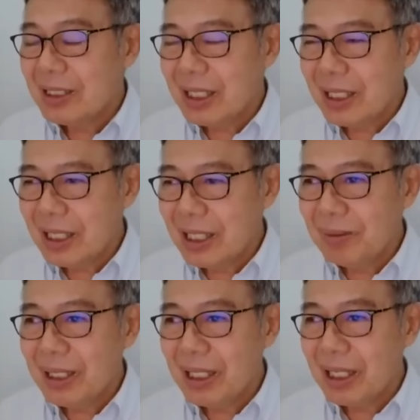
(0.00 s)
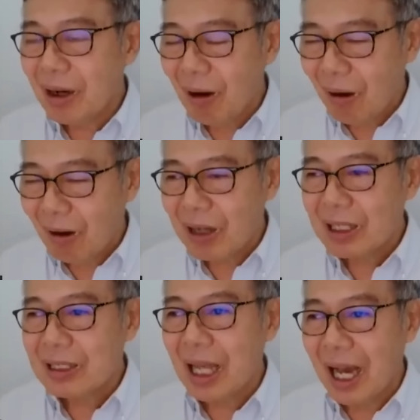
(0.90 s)
จี ดี พี ของ
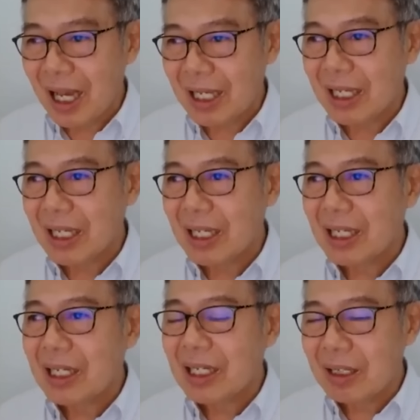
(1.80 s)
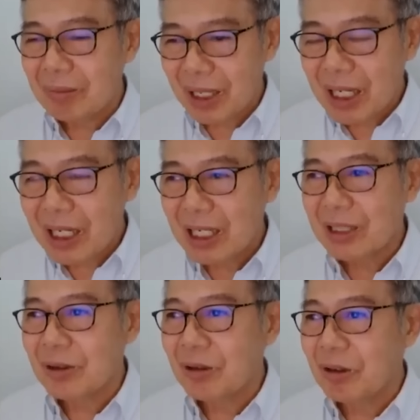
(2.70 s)
ไทยไม่เคย
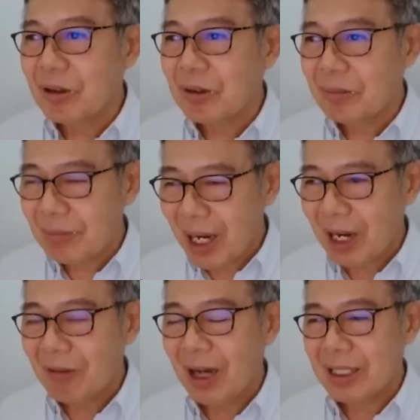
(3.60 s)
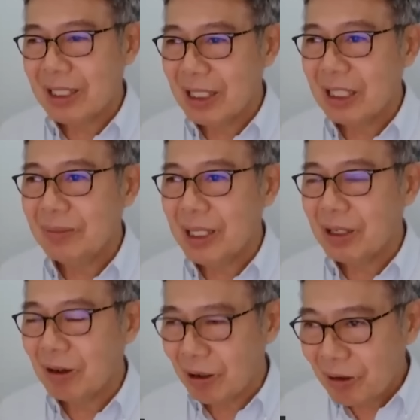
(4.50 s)
โตมากกว่า จี ดี พี
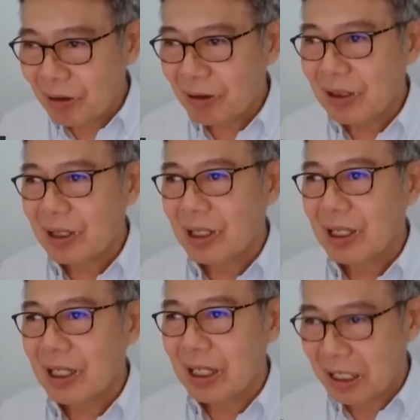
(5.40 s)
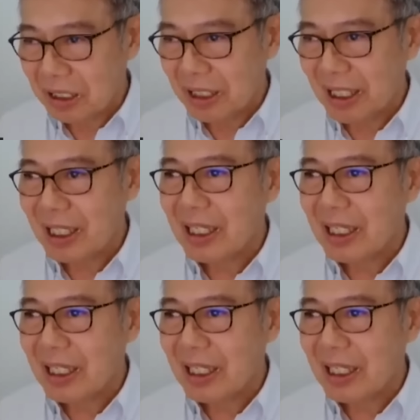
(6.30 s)
ของโลกเลย